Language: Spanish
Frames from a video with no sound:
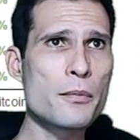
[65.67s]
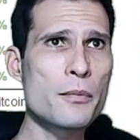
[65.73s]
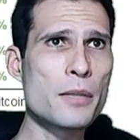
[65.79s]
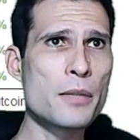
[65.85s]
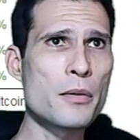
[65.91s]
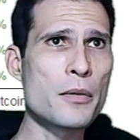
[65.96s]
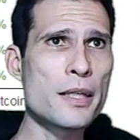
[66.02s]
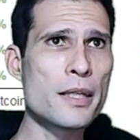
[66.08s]

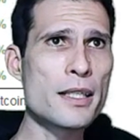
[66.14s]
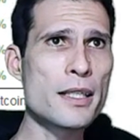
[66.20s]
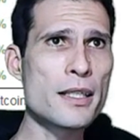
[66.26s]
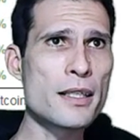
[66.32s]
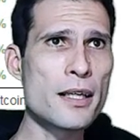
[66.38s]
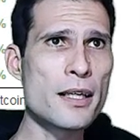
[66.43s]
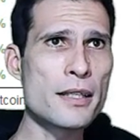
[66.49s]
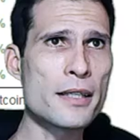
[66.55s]
podemos ver
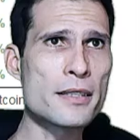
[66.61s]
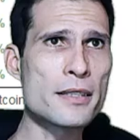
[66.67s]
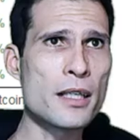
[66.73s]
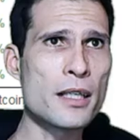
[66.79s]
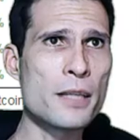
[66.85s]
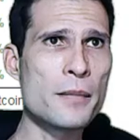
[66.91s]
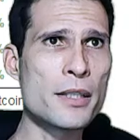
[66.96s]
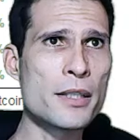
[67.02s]
que, aquí
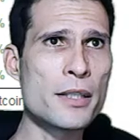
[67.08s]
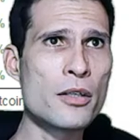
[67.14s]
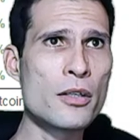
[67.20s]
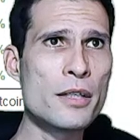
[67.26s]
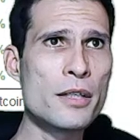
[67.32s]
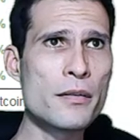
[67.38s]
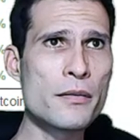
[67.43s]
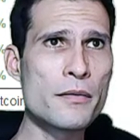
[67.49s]
está el
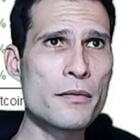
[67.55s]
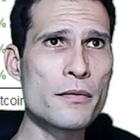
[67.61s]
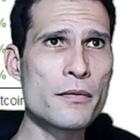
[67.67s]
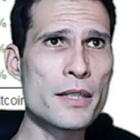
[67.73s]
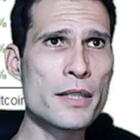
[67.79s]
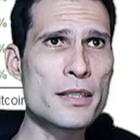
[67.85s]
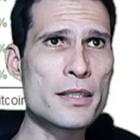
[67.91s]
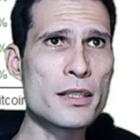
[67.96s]
Bitcoin,
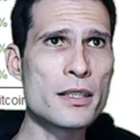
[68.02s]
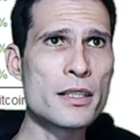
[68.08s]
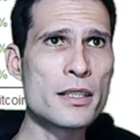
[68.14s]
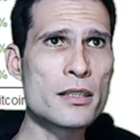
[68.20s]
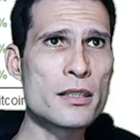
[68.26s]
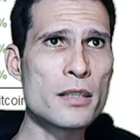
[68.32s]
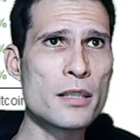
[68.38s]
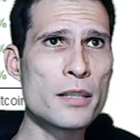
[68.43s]
fíjense
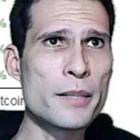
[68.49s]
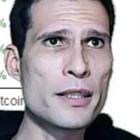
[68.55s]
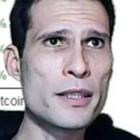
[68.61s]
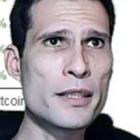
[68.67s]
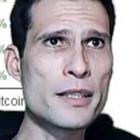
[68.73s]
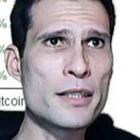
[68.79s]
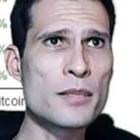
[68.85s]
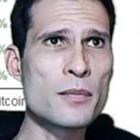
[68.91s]
aquí,
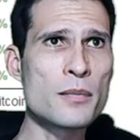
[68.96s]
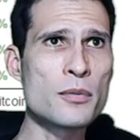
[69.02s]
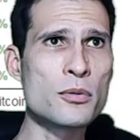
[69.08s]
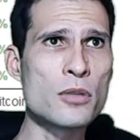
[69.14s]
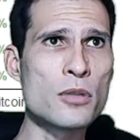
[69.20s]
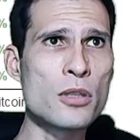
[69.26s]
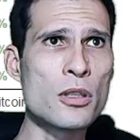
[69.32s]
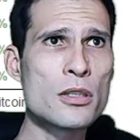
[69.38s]
solamente
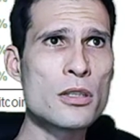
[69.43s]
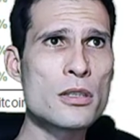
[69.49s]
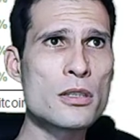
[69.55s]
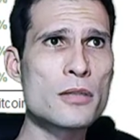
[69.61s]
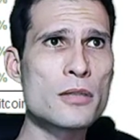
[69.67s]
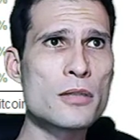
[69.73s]
0.2.